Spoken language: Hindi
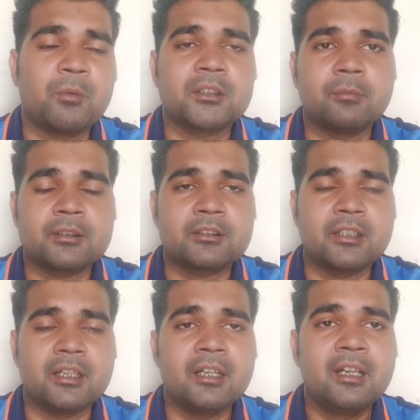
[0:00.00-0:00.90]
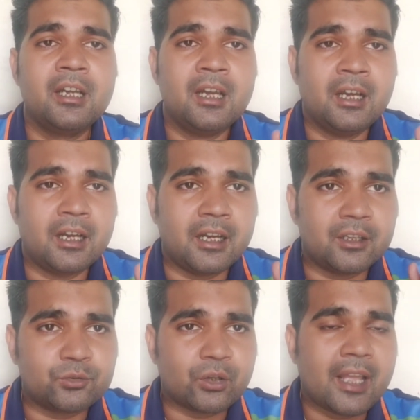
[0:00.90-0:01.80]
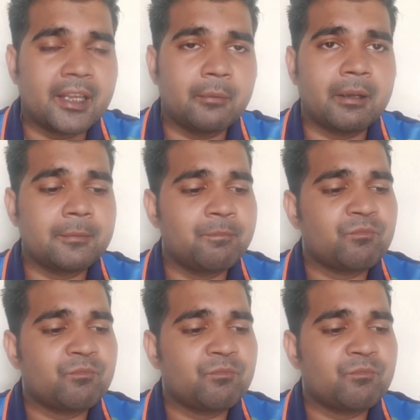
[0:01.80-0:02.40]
मंथ बचते हैं जुलाई के बाद